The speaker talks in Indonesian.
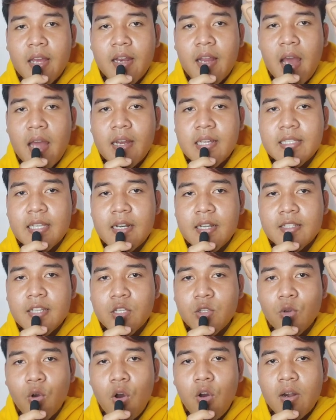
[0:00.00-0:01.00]
dan ada salah
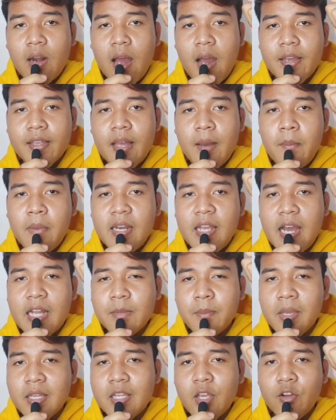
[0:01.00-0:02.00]
satu orang yang
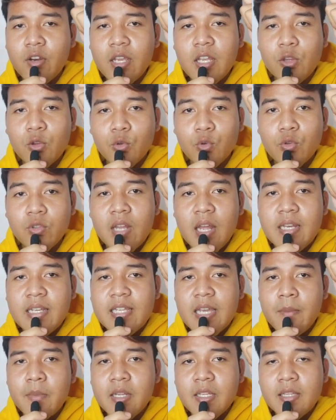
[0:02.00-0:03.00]
melihat meteor itu dan
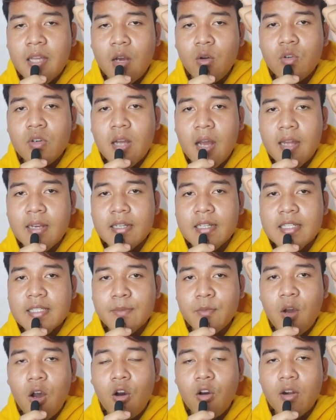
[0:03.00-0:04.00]
dia beritahukan ke
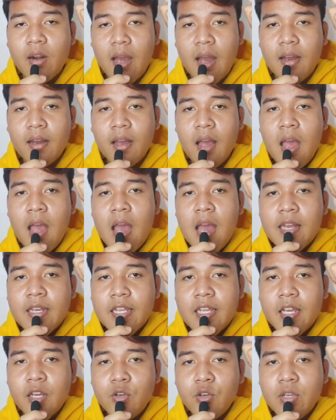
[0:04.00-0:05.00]
semua orang
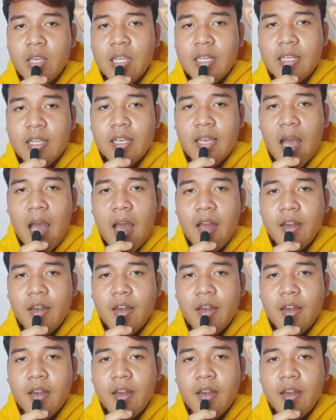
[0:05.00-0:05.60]
di gedung ini